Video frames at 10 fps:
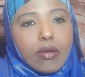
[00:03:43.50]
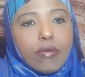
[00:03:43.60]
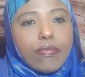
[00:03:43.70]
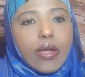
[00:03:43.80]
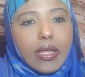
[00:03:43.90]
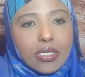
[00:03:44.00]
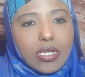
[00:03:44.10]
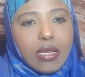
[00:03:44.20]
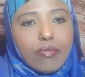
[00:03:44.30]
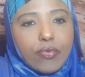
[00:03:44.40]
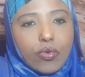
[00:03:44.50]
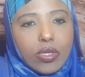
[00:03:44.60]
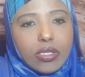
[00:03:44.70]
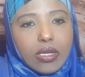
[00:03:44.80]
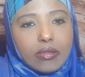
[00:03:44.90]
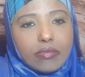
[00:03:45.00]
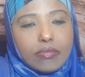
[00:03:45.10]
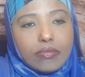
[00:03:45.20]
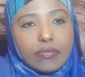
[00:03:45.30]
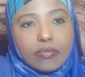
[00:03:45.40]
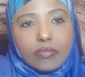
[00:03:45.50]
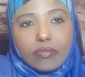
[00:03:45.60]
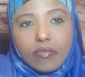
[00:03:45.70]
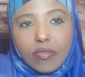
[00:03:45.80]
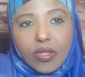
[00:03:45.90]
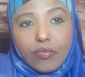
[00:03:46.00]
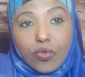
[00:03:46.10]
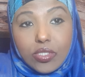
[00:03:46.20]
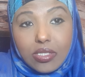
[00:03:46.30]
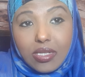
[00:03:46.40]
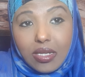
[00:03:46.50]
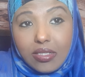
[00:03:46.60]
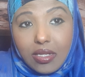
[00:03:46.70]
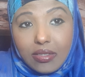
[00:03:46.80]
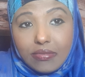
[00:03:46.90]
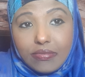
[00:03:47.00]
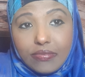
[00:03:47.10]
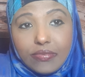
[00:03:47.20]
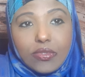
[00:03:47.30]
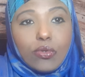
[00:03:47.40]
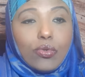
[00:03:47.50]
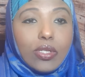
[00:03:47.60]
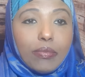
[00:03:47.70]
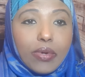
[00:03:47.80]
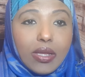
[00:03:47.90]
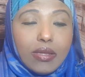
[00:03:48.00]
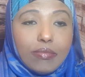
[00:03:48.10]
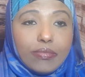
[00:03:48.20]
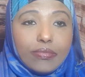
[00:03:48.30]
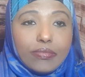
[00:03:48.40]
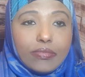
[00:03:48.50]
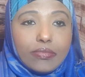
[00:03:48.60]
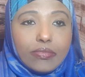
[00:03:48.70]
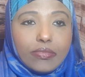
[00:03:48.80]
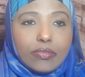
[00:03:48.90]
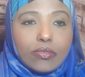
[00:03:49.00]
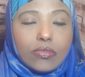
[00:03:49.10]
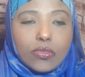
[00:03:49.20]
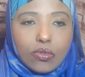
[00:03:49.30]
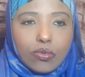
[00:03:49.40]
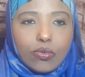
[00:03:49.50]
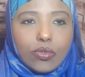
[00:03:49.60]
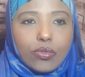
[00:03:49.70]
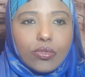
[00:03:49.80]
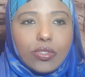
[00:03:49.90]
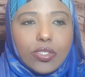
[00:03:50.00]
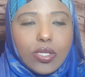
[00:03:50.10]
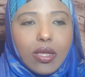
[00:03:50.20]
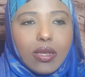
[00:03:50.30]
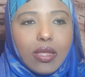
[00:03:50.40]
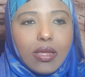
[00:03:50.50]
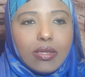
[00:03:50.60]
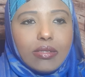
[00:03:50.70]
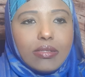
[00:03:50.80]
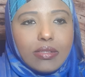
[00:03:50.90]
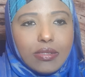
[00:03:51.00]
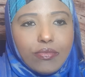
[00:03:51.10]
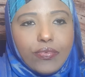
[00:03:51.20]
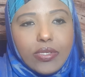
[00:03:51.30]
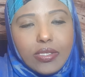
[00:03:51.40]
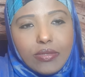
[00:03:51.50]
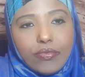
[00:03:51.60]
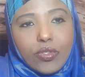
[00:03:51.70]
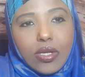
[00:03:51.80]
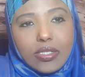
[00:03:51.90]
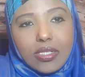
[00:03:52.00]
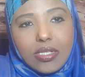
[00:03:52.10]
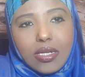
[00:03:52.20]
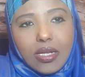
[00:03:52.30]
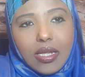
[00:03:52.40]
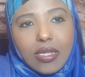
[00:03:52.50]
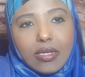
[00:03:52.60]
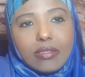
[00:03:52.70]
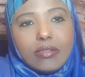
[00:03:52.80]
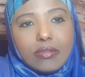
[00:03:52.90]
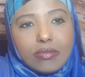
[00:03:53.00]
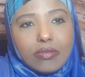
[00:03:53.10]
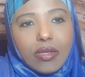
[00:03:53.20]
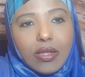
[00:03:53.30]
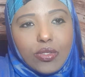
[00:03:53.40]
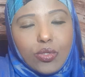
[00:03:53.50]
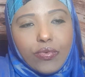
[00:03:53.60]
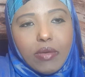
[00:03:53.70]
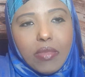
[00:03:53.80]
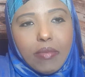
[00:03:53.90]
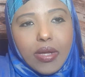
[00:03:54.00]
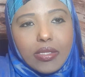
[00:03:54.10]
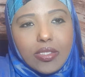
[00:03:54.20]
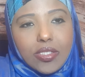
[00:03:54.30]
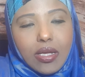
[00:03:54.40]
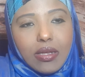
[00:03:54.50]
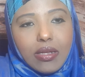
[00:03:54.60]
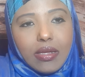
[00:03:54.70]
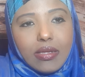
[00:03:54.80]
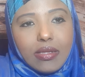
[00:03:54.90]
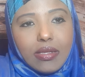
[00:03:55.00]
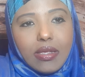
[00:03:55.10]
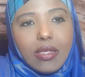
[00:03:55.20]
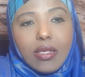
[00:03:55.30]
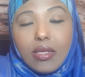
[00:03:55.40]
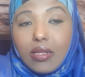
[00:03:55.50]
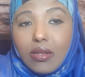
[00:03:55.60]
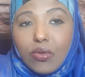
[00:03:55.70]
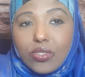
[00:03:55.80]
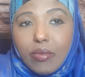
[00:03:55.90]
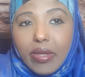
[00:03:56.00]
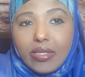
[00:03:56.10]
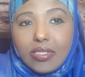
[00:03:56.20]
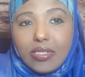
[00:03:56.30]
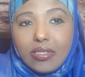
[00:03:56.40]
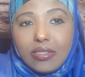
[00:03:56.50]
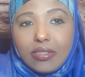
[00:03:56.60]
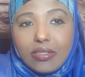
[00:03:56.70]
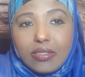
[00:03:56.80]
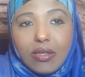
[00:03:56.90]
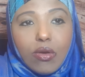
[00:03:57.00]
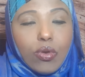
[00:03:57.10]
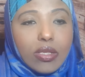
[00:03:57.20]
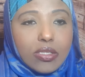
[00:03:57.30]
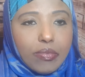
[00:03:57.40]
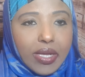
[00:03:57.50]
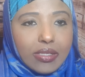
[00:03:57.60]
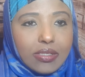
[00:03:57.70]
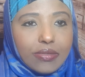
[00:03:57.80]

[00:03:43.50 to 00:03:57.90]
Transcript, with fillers: فهنتكلم في كل ده فرصة سعيدة وده إبراهيم وإن شاء الله في فيديوهات كتيرة جاية هنشوفها مع بعض إن شاء الله لو سمحتي أو لا سمحت